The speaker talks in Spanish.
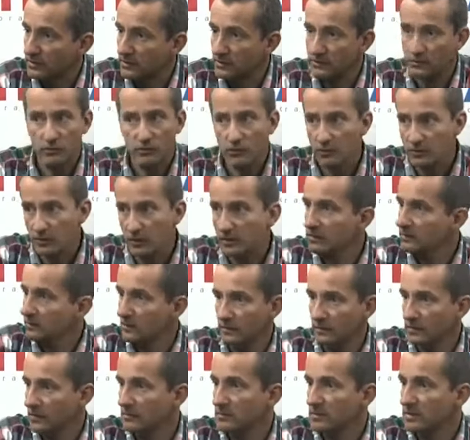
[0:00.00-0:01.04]
Entonces ahí estás
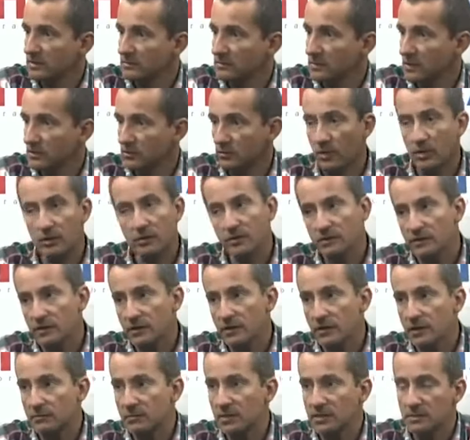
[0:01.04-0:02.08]
realmente bajo. Ahora saca
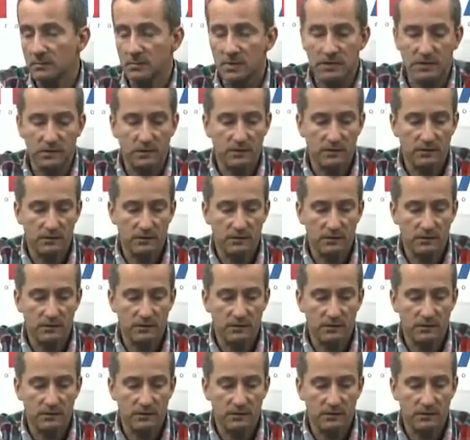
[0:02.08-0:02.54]
la matemática.